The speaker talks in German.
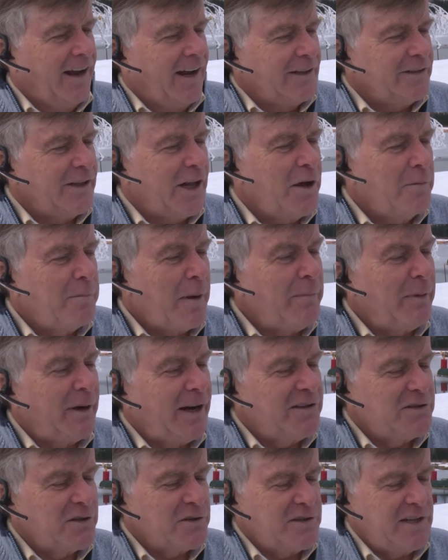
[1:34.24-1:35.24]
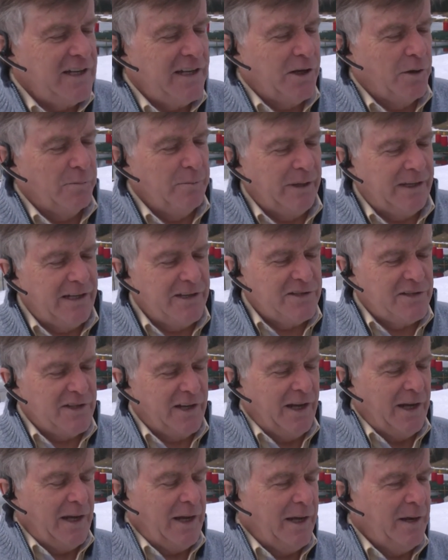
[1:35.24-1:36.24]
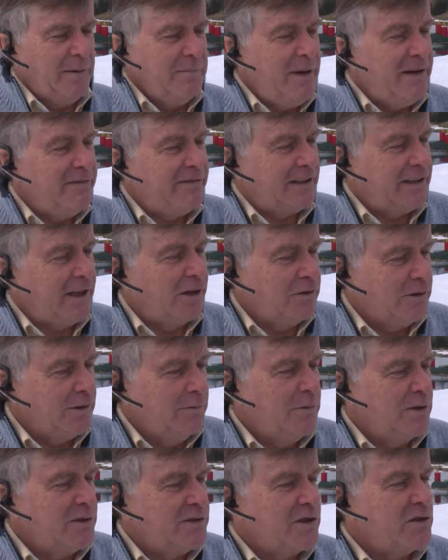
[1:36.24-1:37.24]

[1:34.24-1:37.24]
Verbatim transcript: Naja, bin mir nicht so sicher, ob man das äh, äh mir verdanken muss.